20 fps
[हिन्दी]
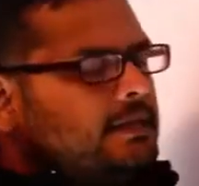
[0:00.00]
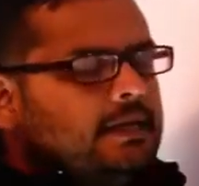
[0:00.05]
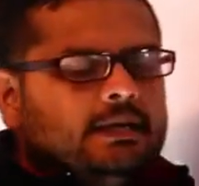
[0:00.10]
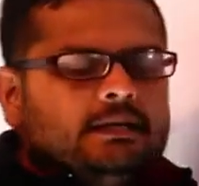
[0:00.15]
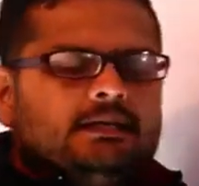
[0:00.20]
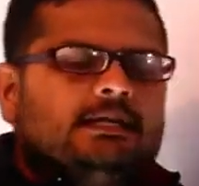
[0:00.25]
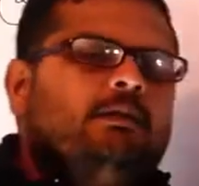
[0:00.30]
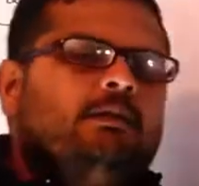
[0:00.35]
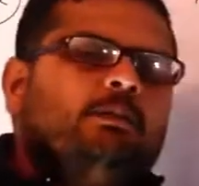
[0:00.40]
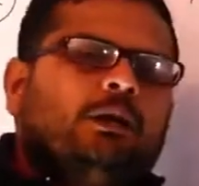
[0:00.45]
की
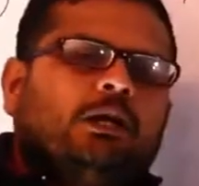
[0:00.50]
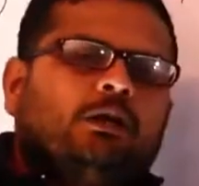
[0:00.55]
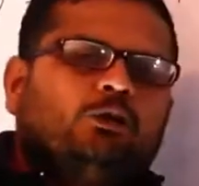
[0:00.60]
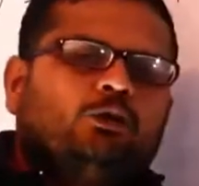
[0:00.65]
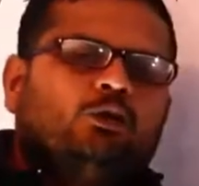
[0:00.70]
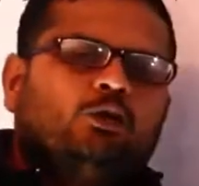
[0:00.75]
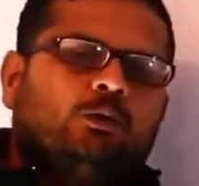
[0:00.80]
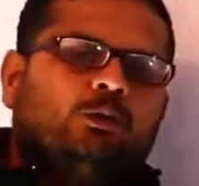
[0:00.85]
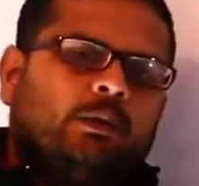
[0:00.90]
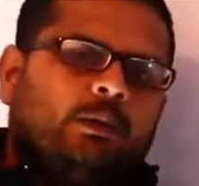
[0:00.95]
एग्जांपल के
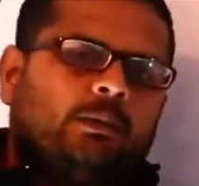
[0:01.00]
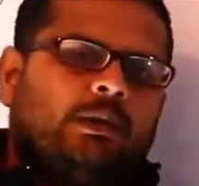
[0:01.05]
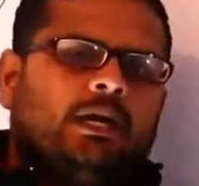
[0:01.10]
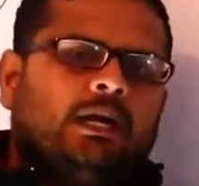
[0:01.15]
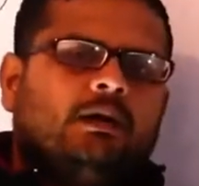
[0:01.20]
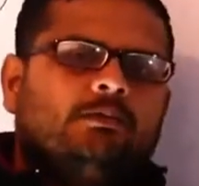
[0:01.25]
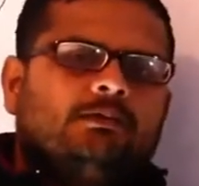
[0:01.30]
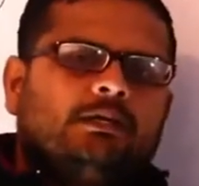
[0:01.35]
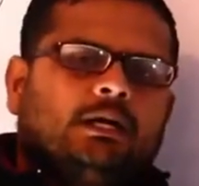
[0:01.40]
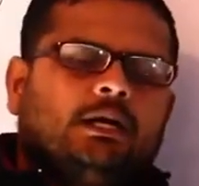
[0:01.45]
तौर पर मैंने
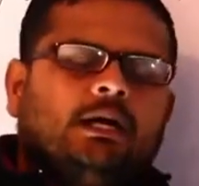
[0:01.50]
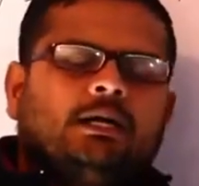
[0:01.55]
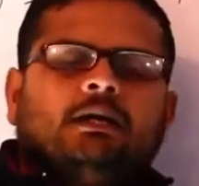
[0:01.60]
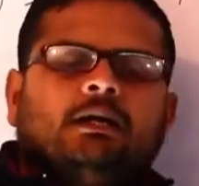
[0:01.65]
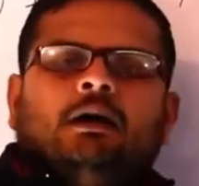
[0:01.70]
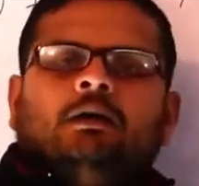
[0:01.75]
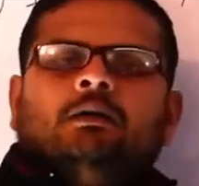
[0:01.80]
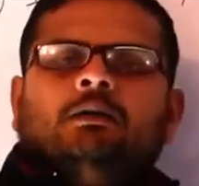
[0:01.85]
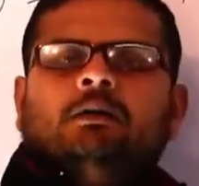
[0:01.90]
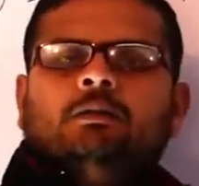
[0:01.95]
आपसे कहा
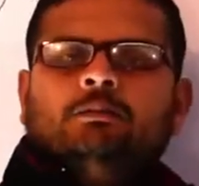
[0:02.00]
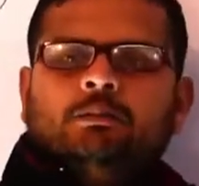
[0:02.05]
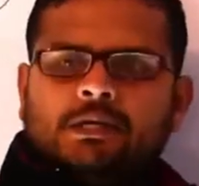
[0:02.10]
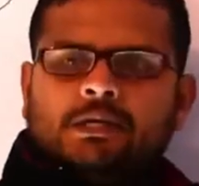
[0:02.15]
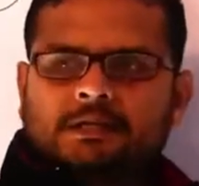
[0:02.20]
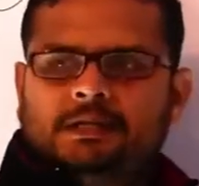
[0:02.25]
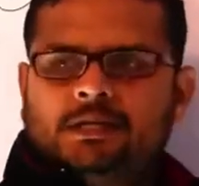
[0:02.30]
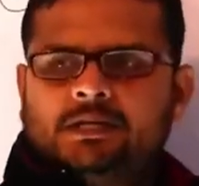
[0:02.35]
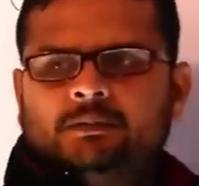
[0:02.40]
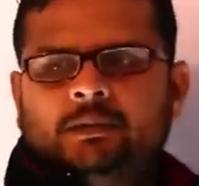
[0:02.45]
था
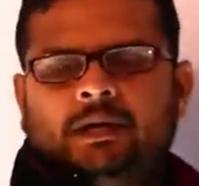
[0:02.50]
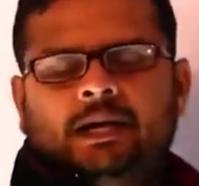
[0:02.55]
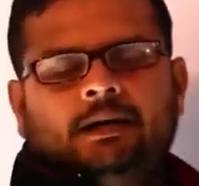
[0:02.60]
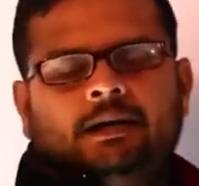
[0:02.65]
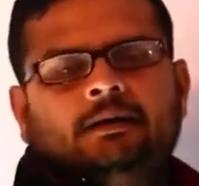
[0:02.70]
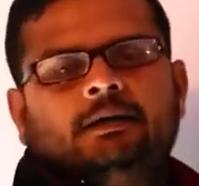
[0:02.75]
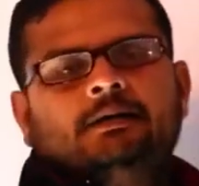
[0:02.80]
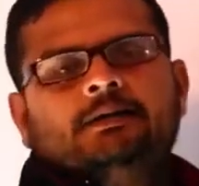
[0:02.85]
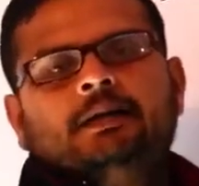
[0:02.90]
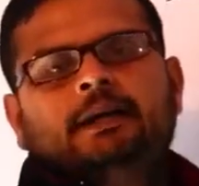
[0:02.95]
बिजनेस में
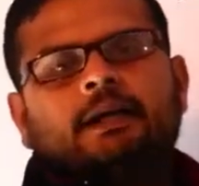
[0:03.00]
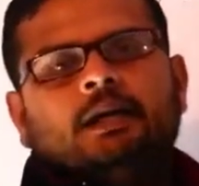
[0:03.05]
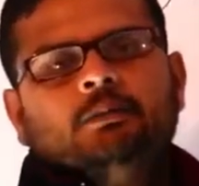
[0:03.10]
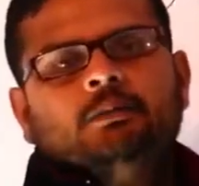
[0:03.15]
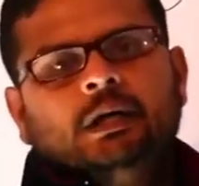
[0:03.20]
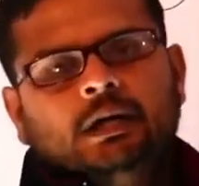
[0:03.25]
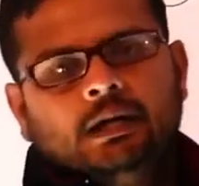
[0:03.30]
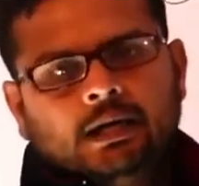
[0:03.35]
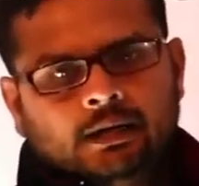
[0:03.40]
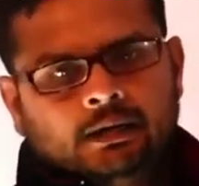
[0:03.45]
इलेक्ट्रिसिटी का
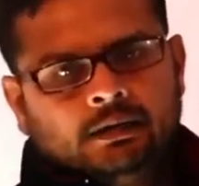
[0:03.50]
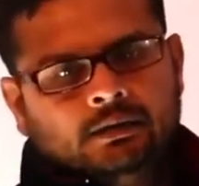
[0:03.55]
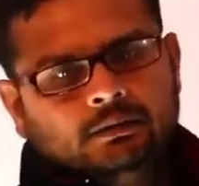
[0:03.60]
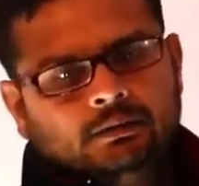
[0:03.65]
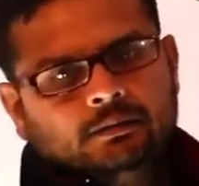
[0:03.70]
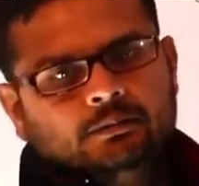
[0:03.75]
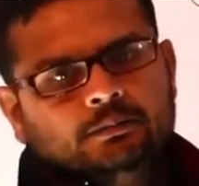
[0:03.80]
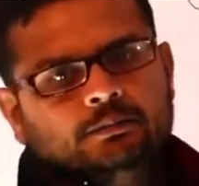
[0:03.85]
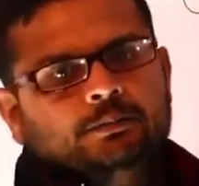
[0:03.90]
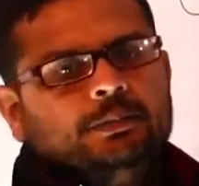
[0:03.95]
बिल है
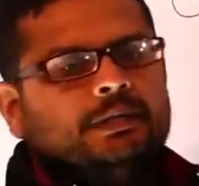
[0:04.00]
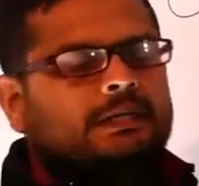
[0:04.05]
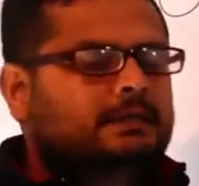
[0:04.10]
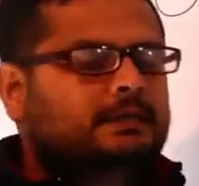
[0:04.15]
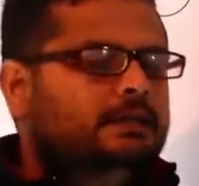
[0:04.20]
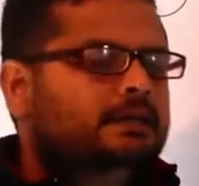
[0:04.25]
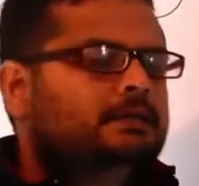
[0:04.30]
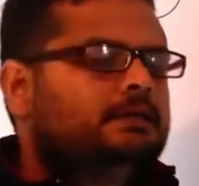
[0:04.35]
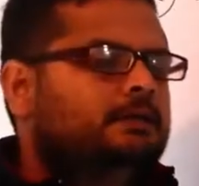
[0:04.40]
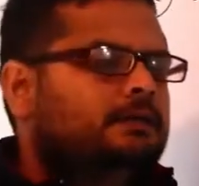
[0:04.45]

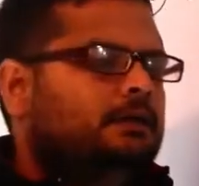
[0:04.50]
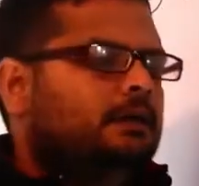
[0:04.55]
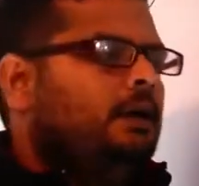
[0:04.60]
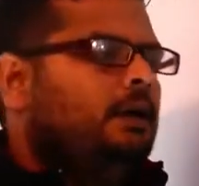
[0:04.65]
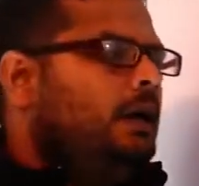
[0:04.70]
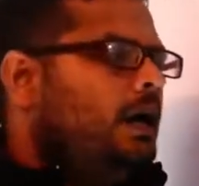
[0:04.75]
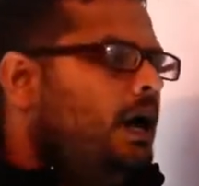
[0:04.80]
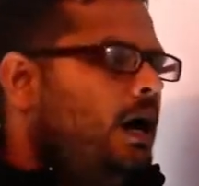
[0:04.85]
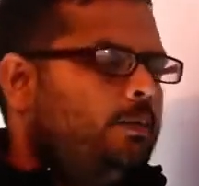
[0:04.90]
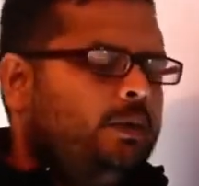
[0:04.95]
बिजनेस
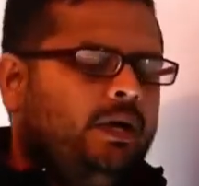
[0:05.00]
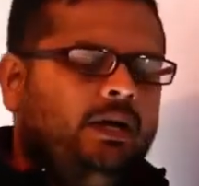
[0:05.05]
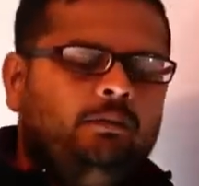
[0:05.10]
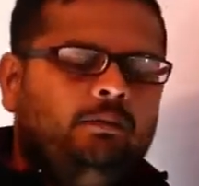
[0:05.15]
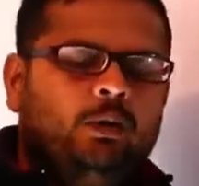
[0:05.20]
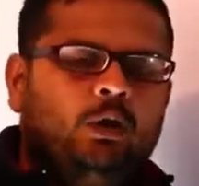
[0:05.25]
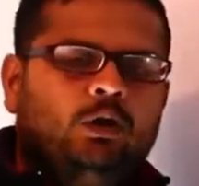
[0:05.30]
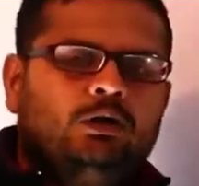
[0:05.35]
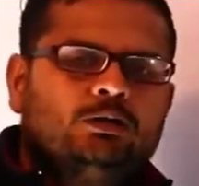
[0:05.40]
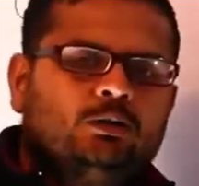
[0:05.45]
अपने
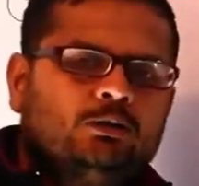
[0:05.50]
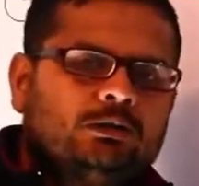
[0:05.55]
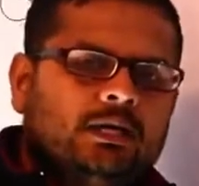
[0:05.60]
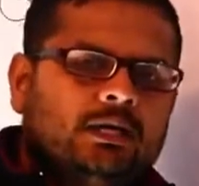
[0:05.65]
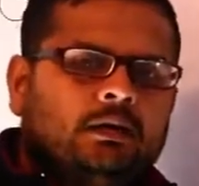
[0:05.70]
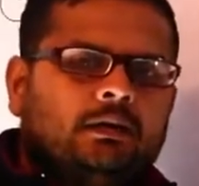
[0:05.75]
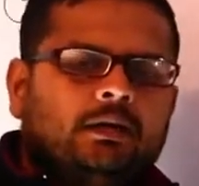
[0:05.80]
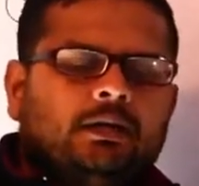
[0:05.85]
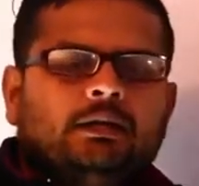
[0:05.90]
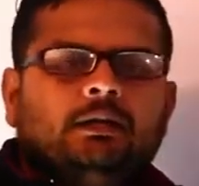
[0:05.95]
एम्प्लॉयज़ को
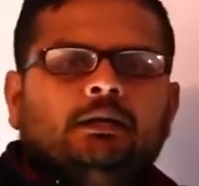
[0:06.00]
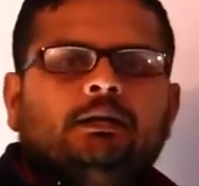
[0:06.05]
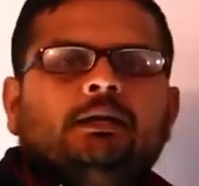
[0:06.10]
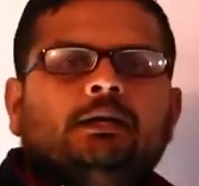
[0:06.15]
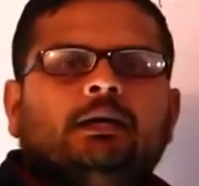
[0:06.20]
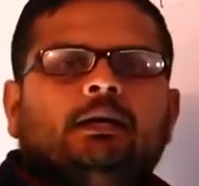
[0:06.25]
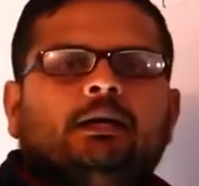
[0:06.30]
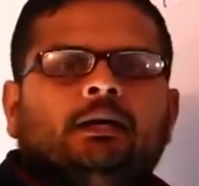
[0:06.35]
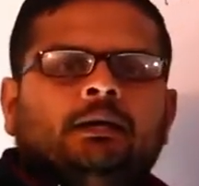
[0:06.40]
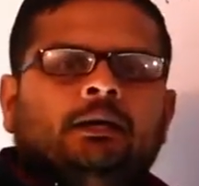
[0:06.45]
सैलरी
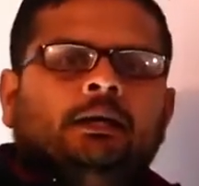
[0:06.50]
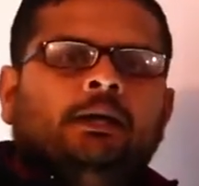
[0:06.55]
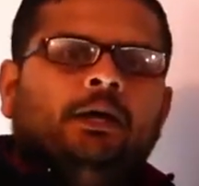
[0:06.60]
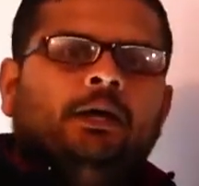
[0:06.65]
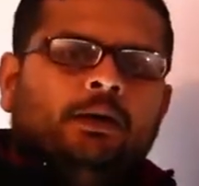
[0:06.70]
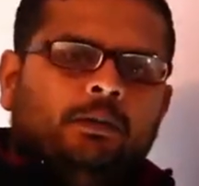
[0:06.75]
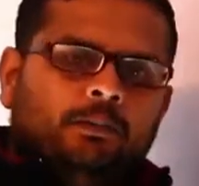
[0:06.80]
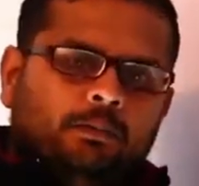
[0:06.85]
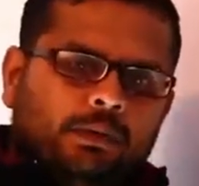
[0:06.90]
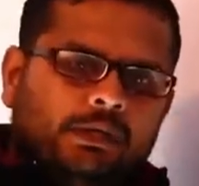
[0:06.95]
देता है
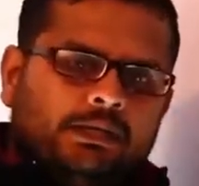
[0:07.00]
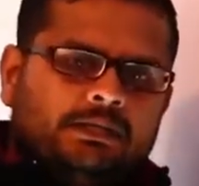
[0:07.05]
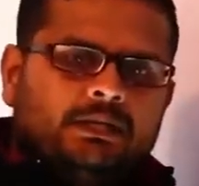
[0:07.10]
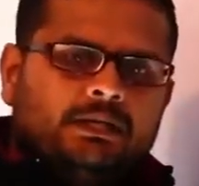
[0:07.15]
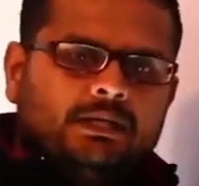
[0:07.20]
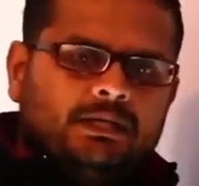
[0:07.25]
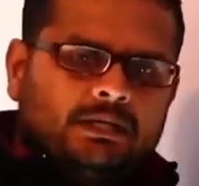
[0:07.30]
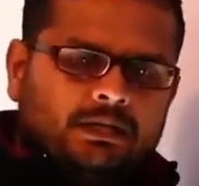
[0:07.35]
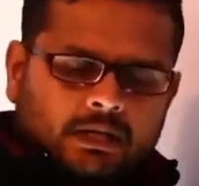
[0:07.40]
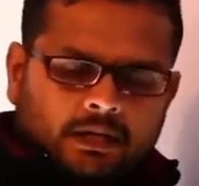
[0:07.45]

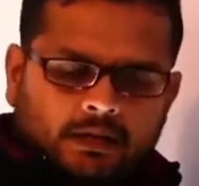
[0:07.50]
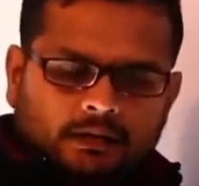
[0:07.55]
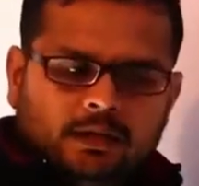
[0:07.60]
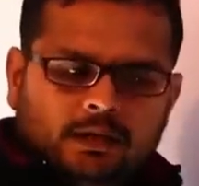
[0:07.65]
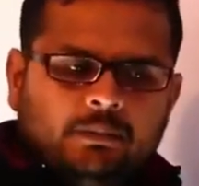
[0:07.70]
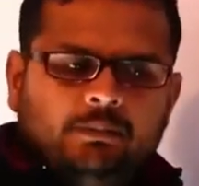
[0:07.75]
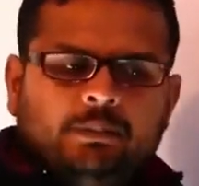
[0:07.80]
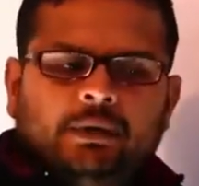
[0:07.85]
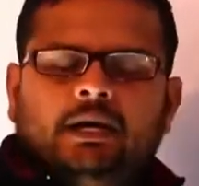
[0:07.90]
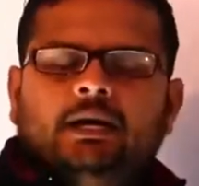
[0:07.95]
बिजनेस के
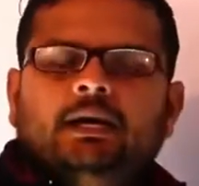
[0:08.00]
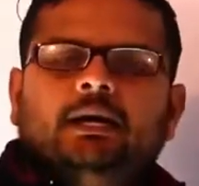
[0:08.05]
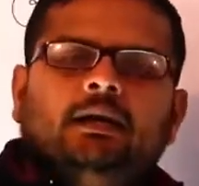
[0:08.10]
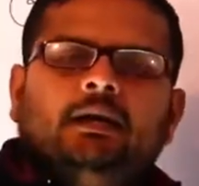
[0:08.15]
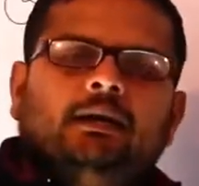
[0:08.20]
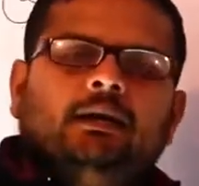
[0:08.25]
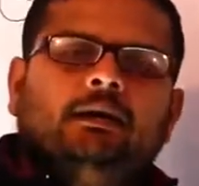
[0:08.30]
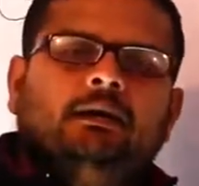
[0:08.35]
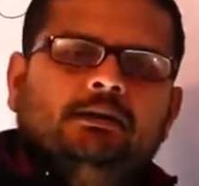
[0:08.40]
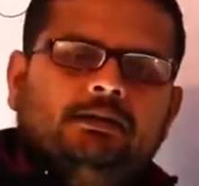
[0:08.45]
अंदर
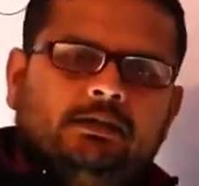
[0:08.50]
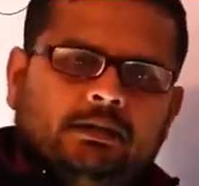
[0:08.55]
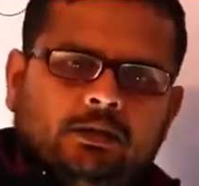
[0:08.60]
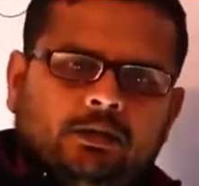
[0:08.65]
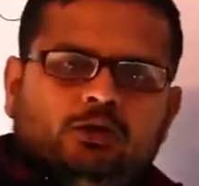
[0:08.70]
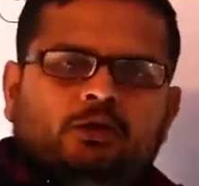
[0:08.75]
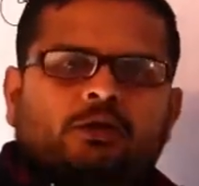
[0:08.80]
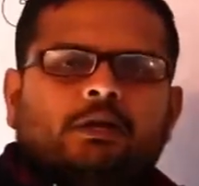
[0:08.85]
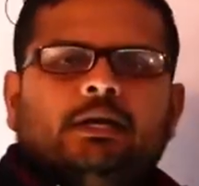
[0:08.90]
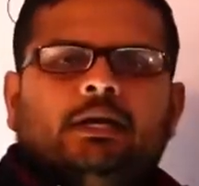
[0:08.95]
प्रिंटिंग
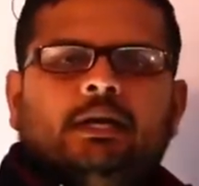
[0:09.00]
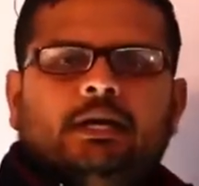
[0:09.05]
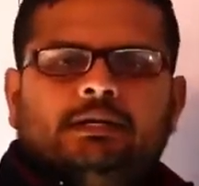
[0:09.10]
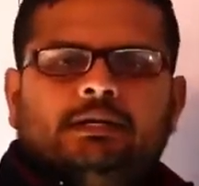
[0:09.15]
स्टेशनरी के